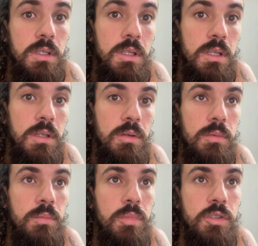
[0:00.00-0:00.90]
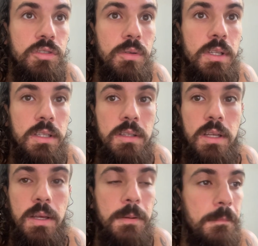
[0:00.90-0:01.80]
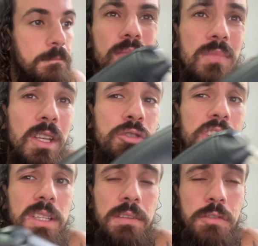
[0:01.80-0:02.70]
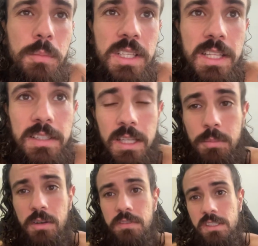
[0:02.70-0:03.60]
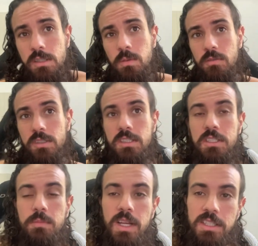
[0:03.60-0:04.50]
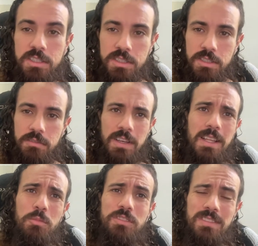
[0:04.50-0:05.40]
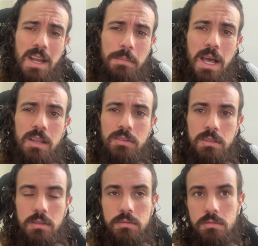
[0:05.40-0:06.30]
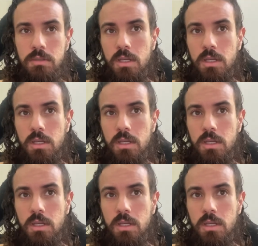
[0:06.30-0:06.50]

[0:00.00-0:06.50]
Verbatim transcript: Ele não pode conectar. Eu tinha que estar tá filmando a tela para fazer isso para vocês, mas vai dar muito trabalho, então